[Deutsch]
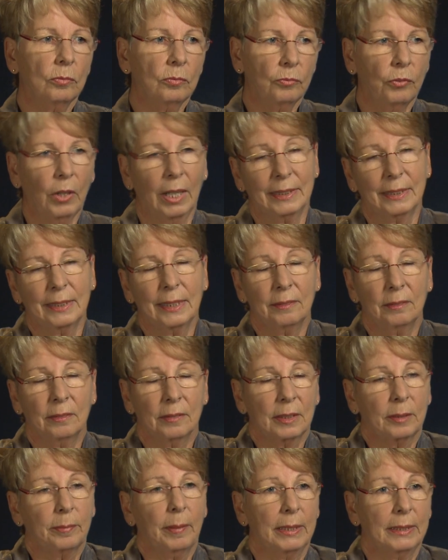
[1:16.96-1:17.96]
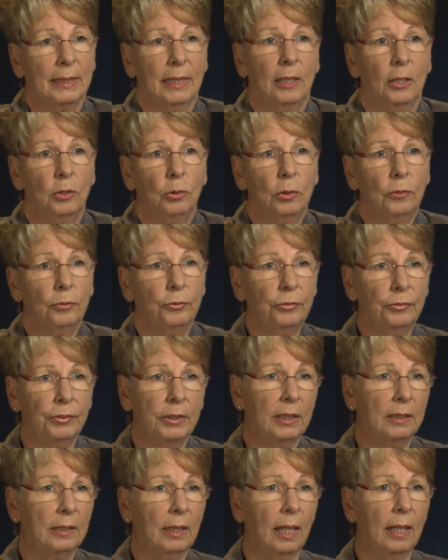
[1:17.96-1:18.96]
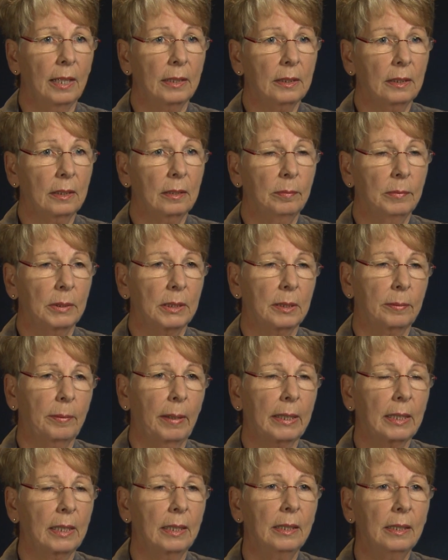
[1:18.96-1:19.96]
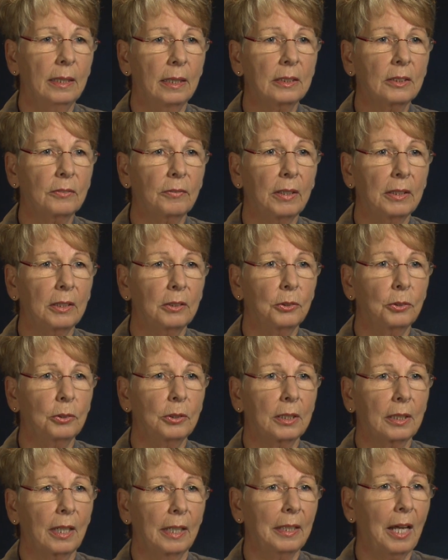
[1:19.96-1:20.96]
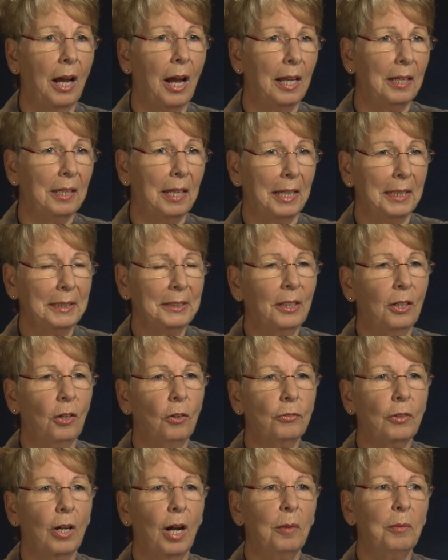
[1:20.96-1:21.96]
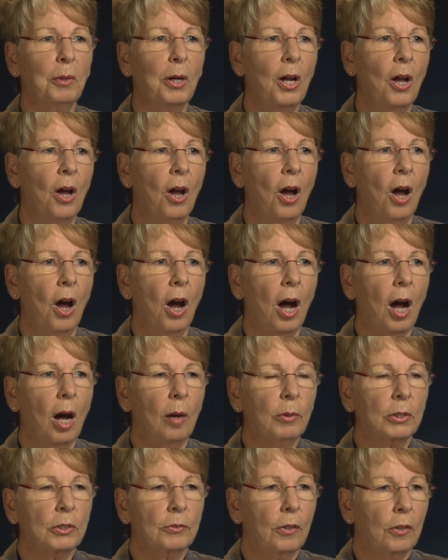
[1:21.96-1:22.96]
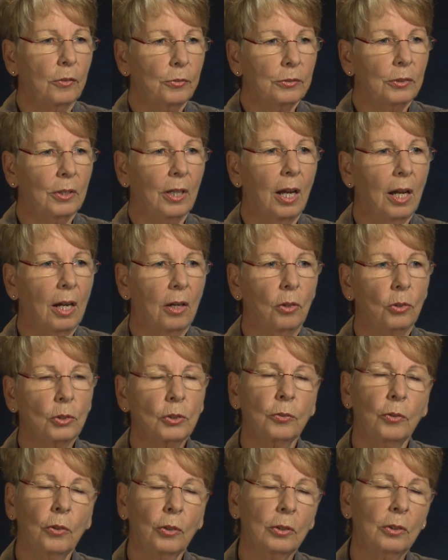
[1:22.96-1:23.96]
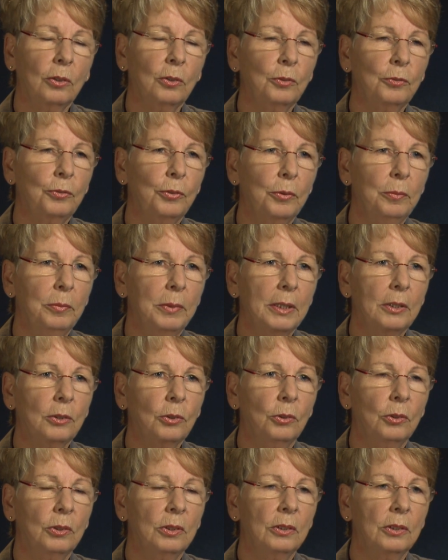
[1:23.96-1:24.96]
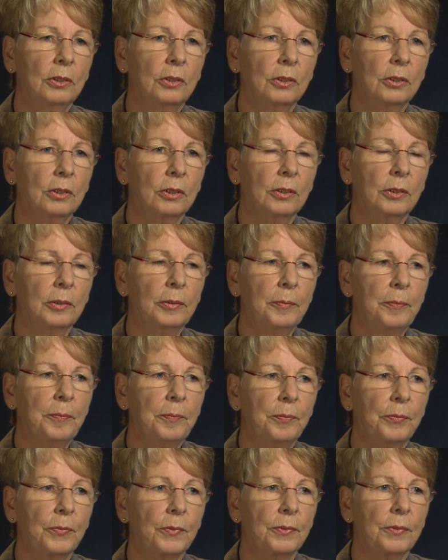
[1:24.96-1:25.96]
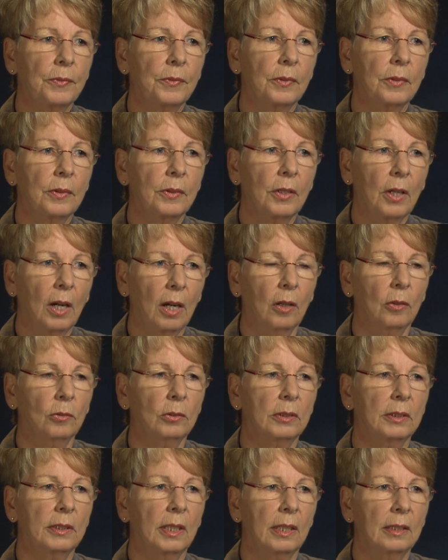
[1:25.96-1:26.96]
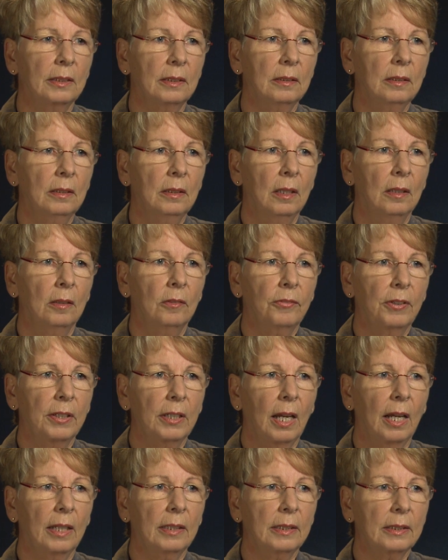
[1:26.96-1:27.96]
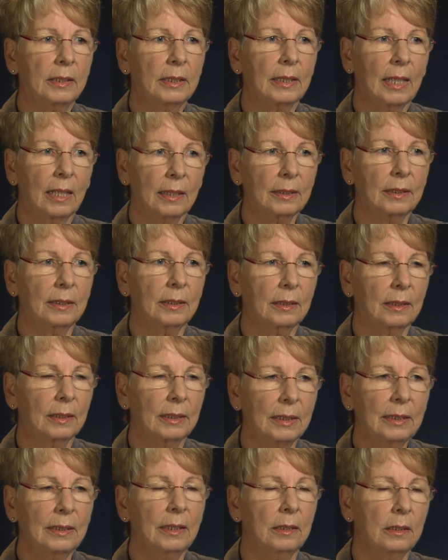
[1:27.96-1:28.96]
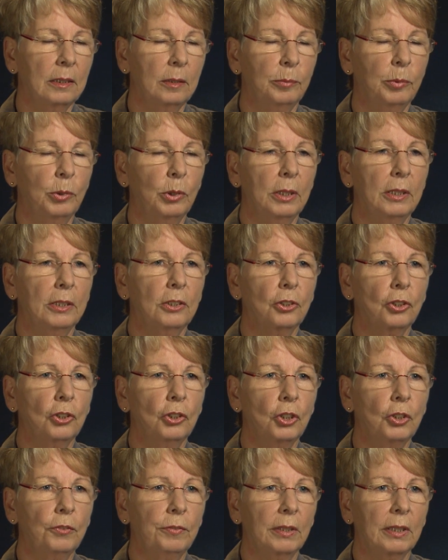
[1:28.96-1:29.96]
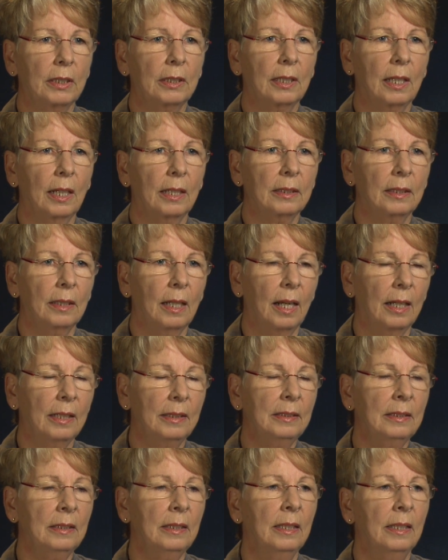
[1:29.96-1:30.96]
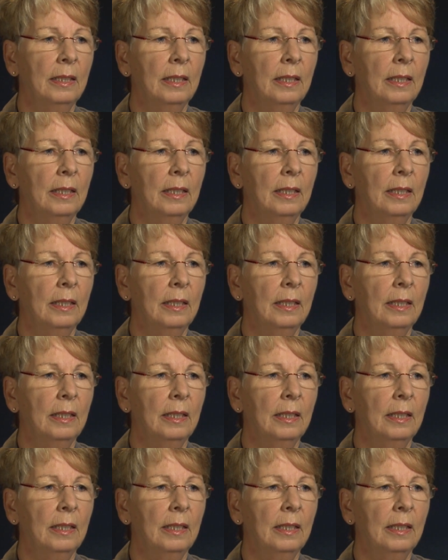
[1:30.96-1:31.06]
war zwar sehr jung, 34 mit zwei Kindern. Es war natürlich keine leichte Aufgabe, aber es war eine Herausforderung für mich. Und ähm, ja, und dann fingen eigentlich erst richtig die politischen Schwierigkeiten an